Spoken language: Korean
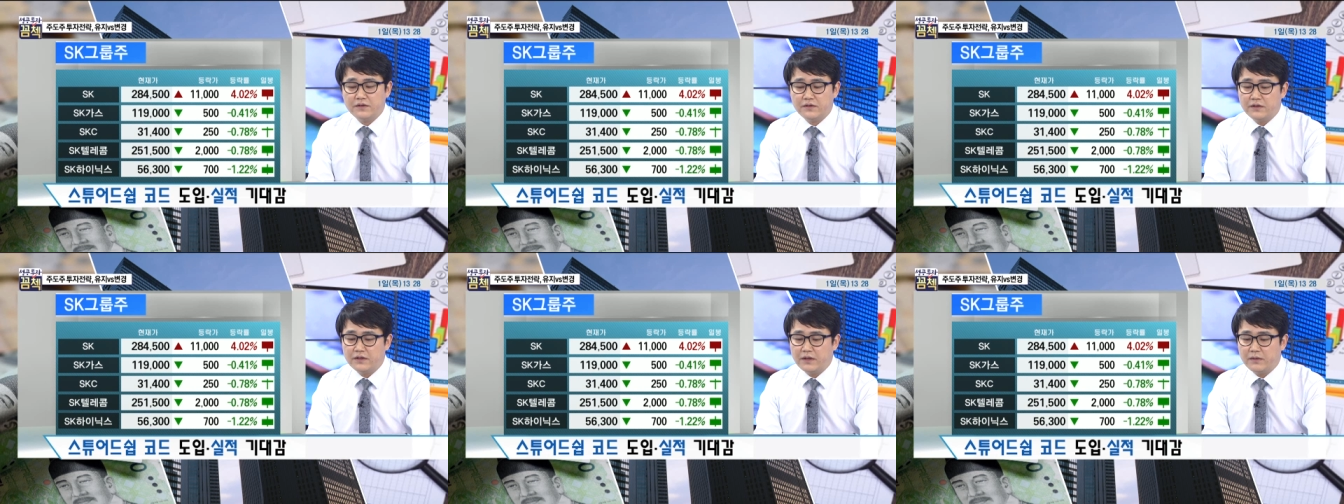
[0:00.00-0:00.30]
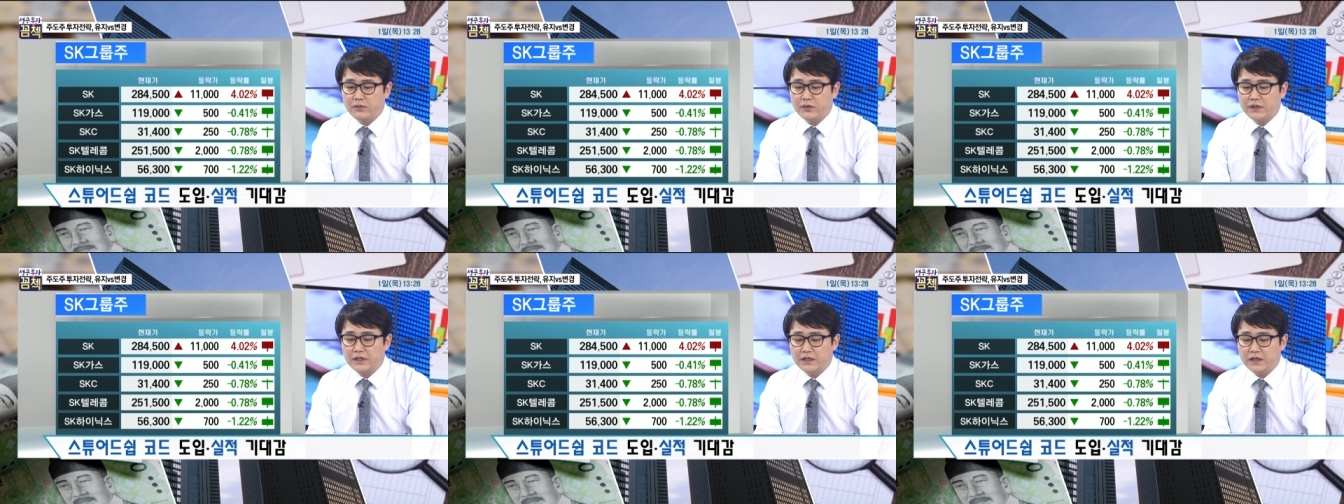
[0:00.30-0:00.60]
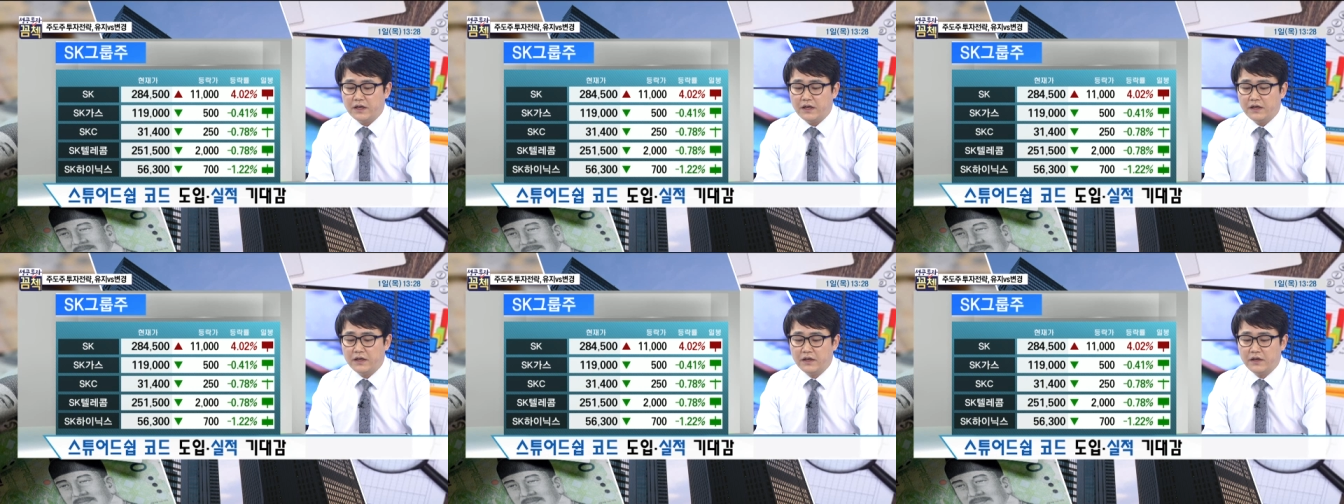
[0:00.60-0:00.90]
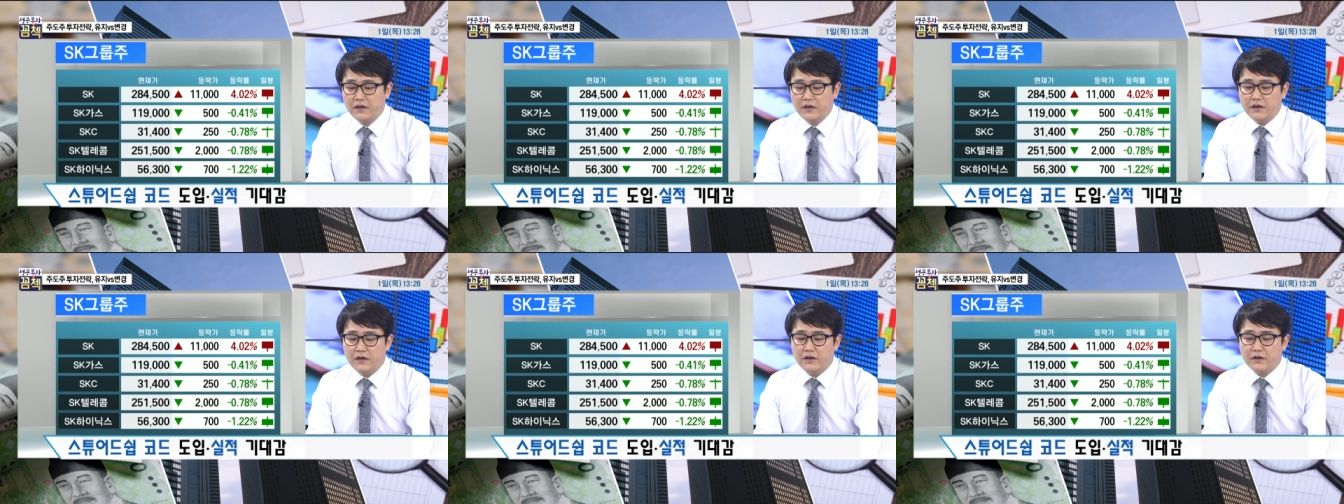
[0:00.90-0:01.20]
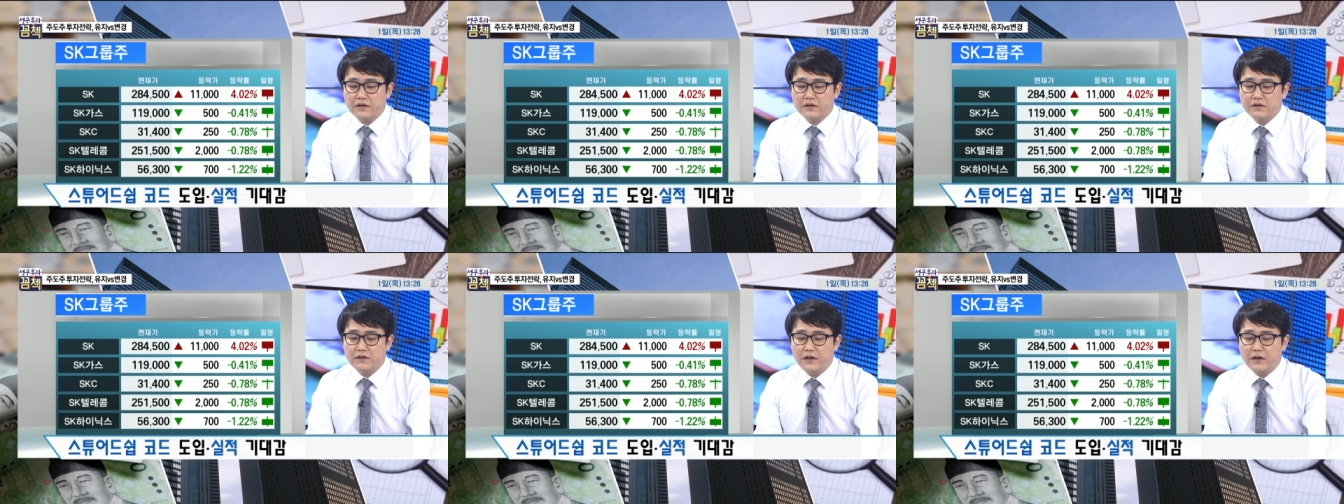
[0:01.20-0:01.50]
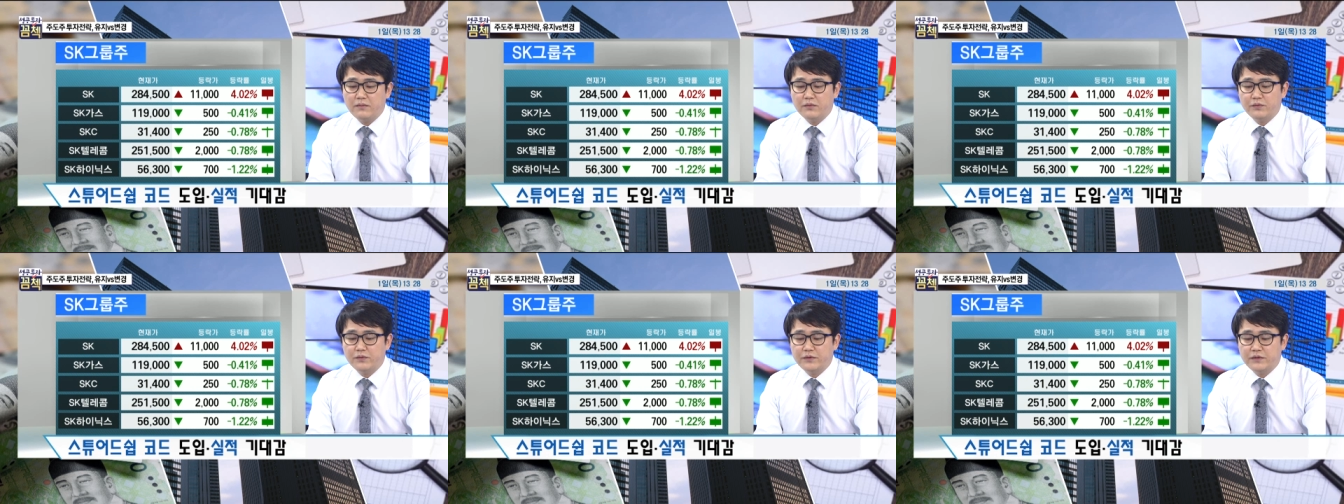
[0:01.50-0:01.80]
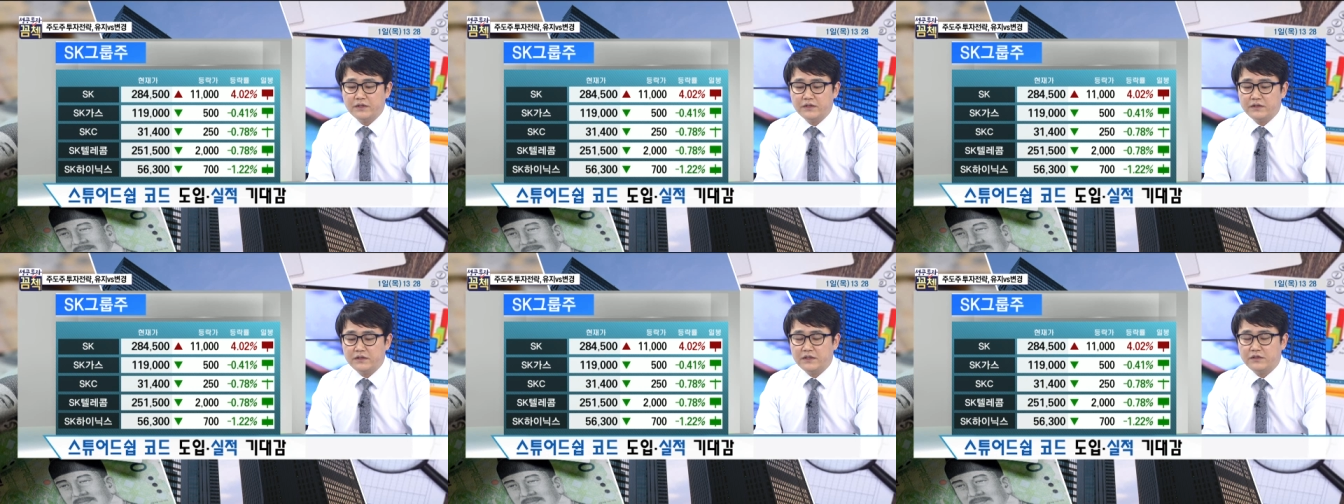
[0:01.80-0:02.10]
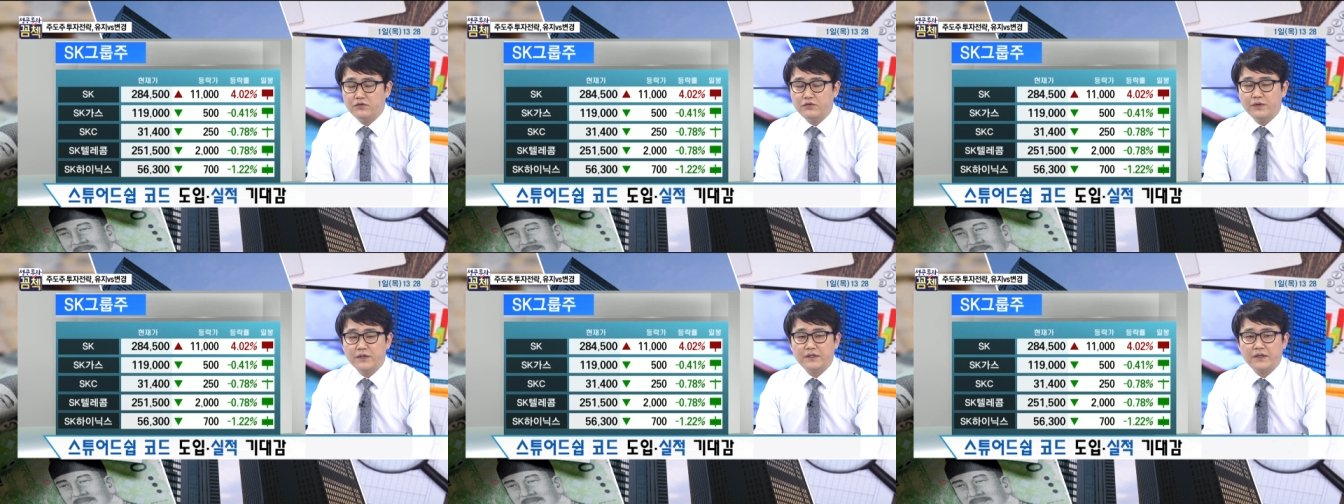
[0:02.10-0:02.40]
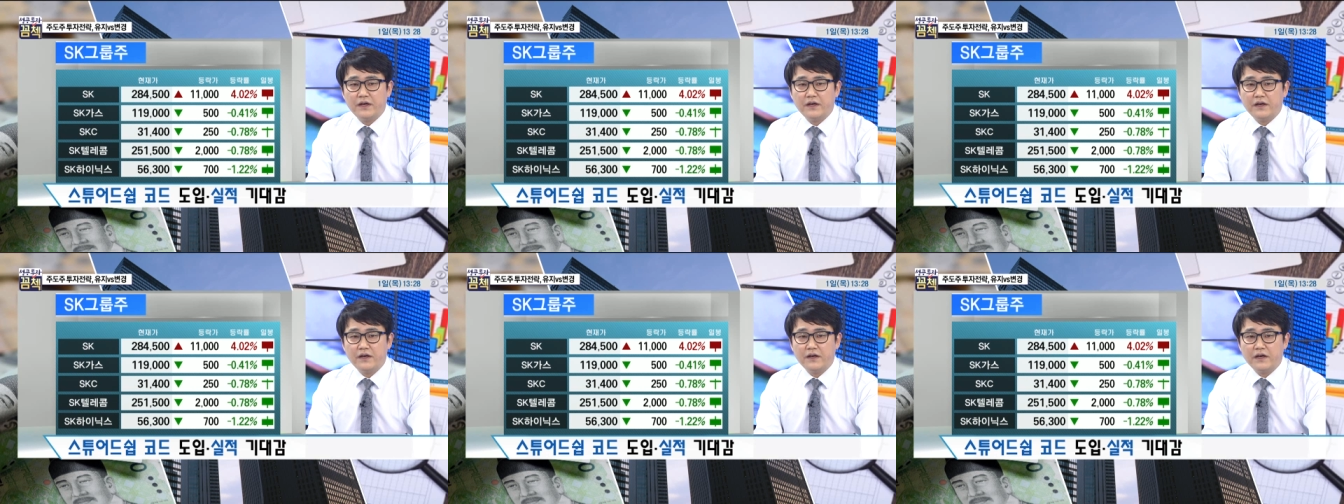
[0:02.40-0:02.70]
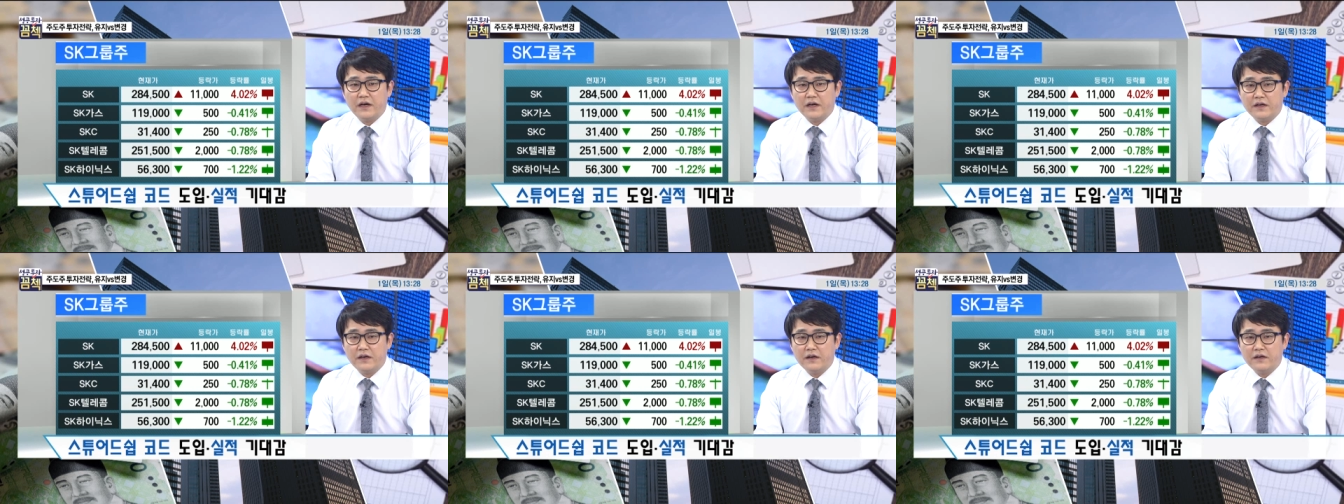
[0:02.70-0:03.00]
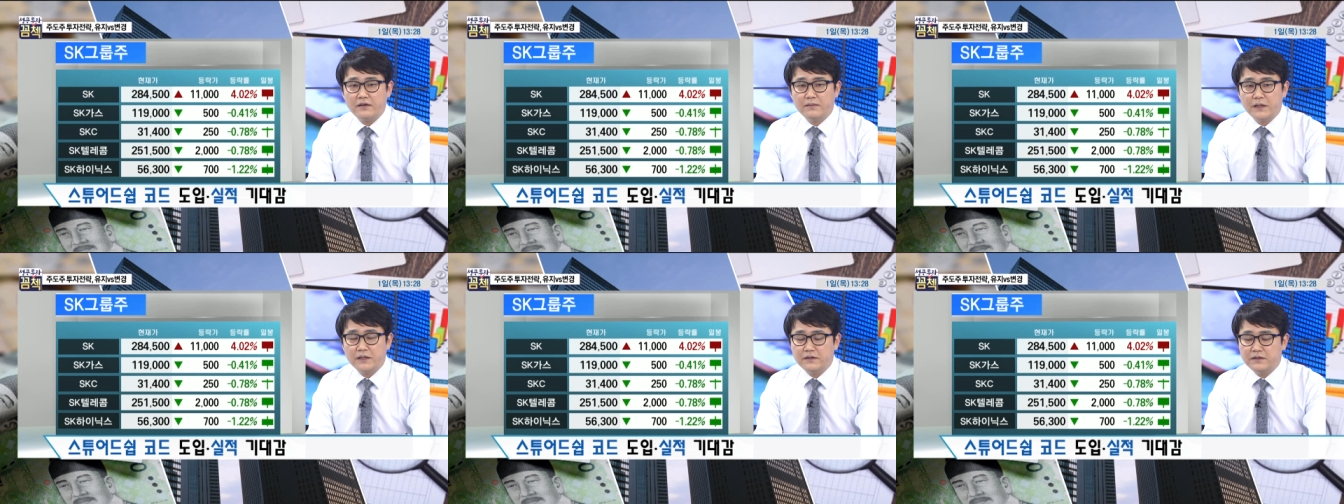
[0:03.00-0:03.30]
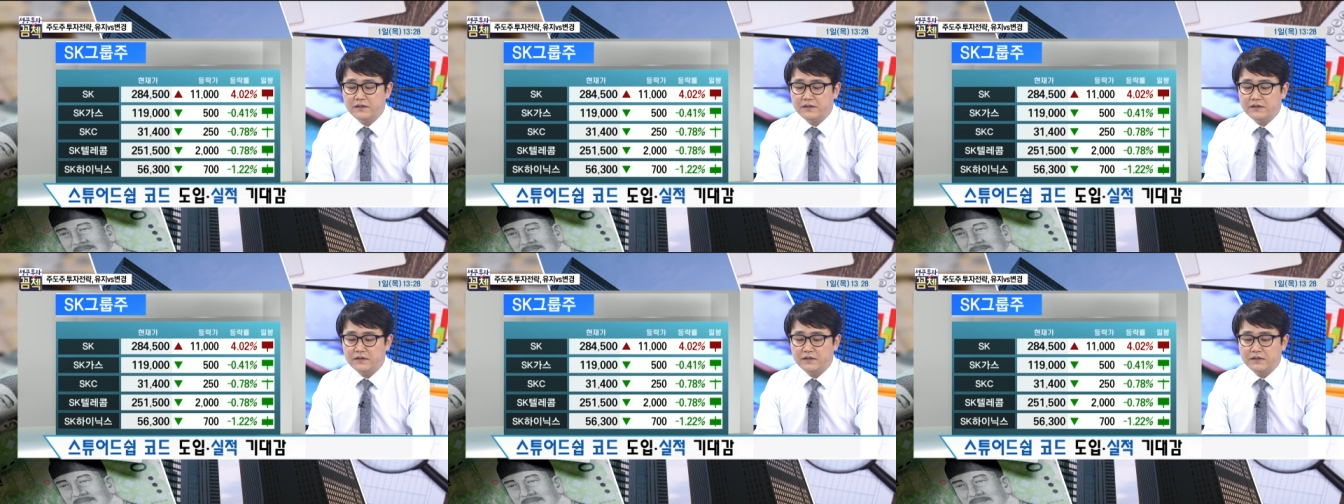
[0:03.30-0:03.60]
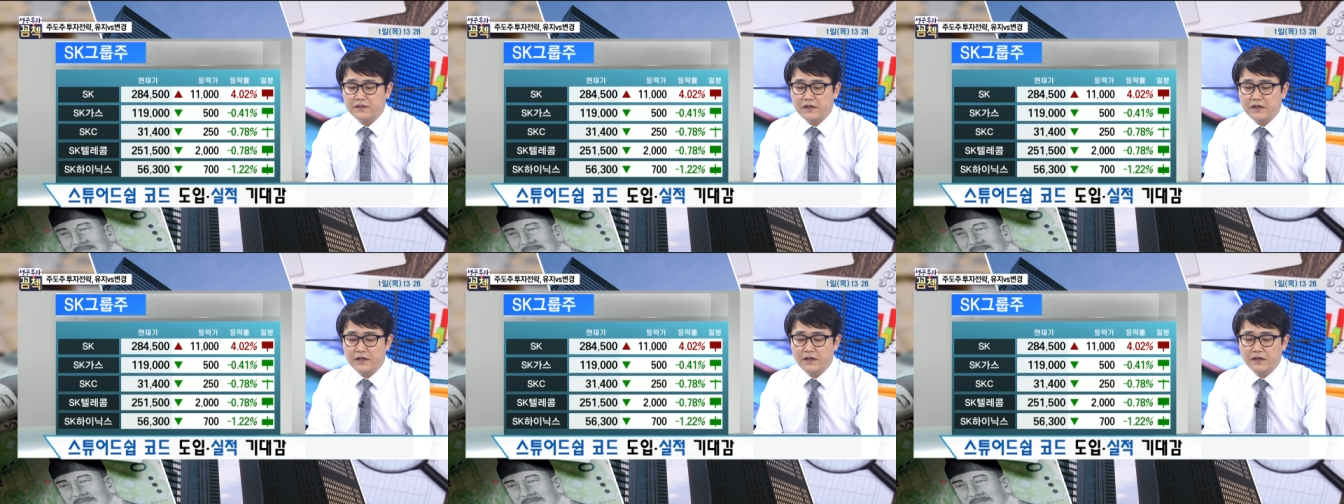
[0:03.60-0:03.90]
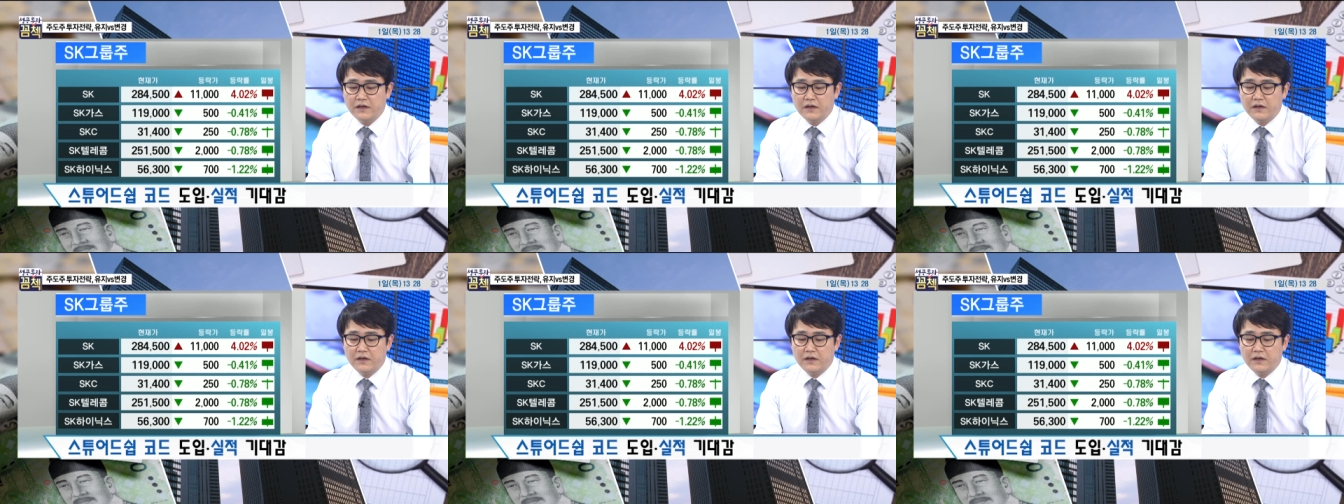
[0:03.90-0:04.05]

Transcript: 그러다 보니까 어, 그러한 부분들 지주회사가 각광을 받는 시즌에